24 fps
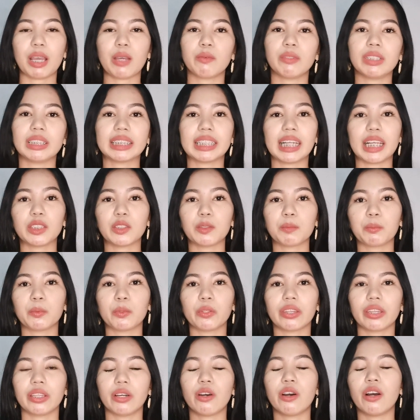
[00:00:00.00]
I will try to
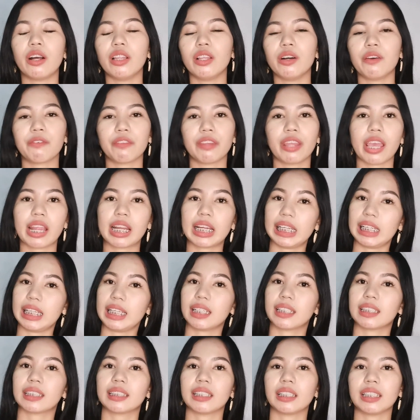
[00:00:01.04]
put all of their
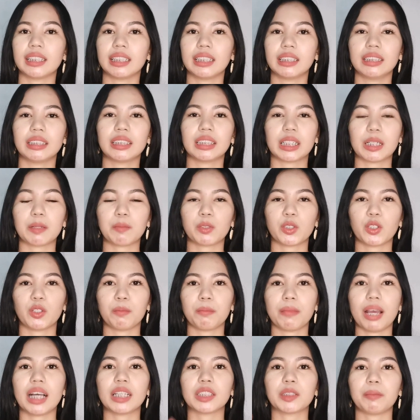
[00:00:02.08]
links in the
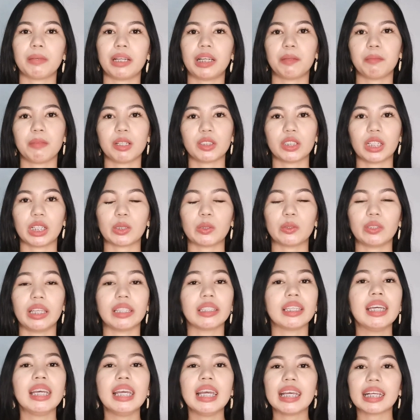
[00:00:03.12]
description box para ma-check nyo
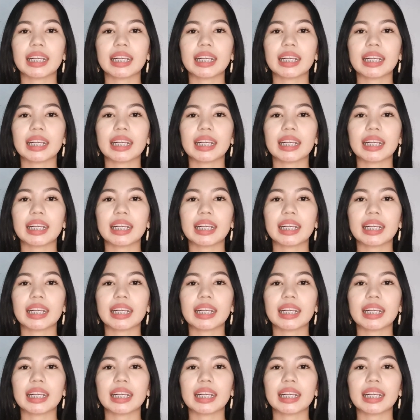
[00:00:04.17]
din.